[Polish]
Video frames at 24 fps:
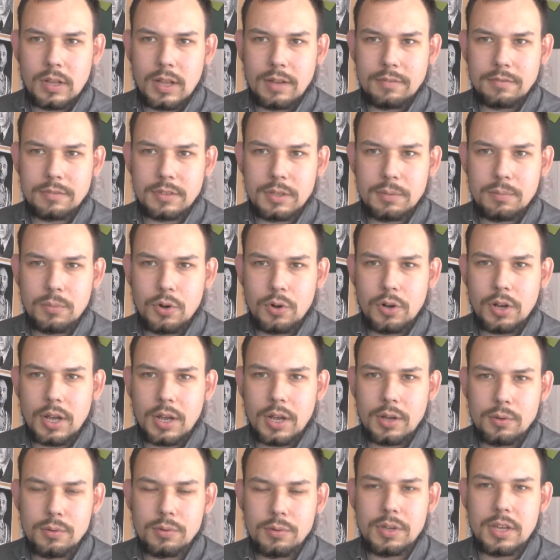tam w tym
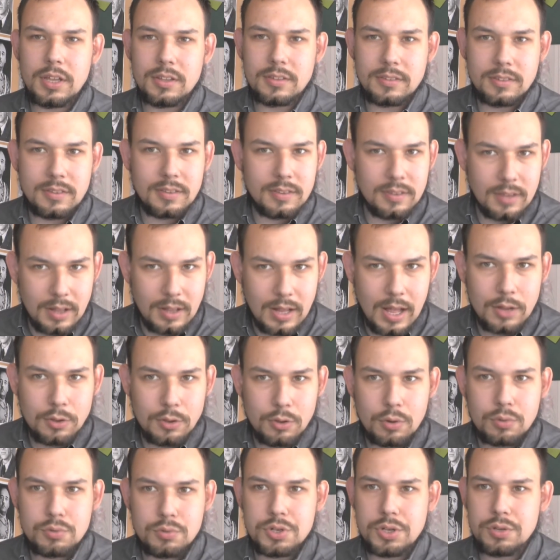okręgu jest
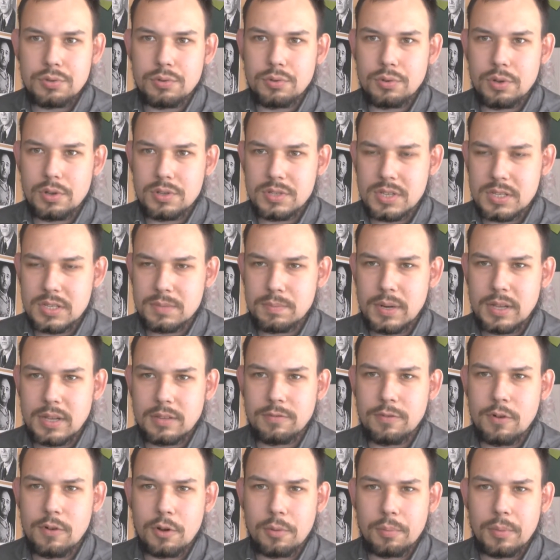senator urzędująca z
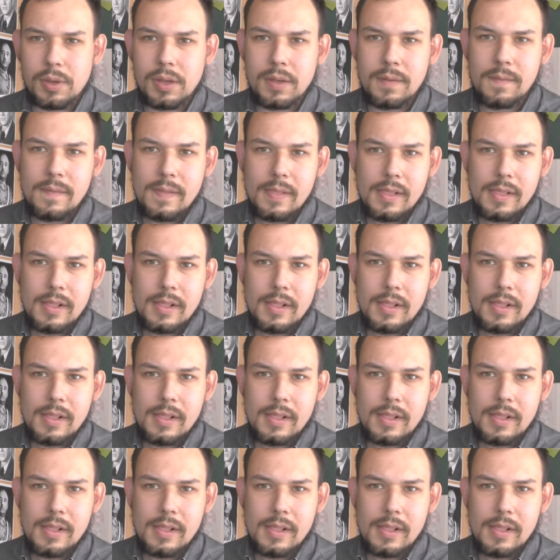Platformy,